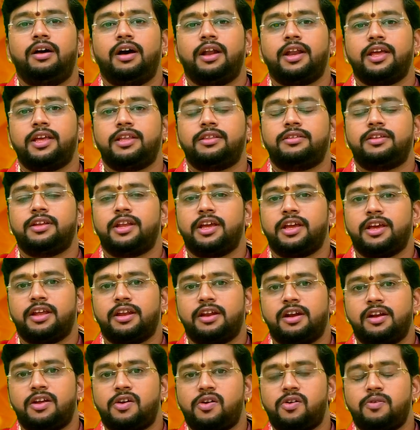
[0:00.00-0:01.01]
அனைத்து
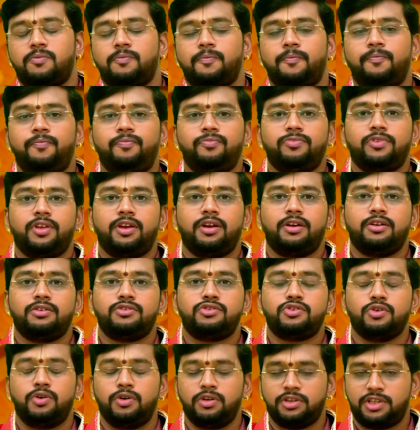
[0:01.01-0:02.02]
நேயர்களுக்கும்
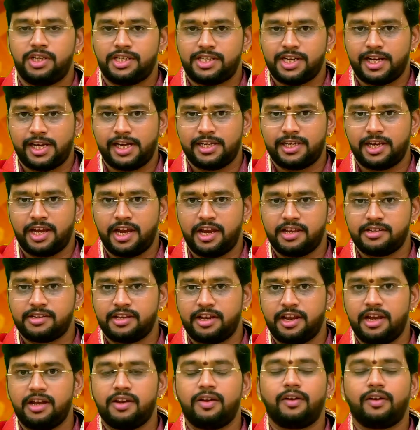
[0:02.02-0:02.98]
ஜோதிஷ கஜகேசரி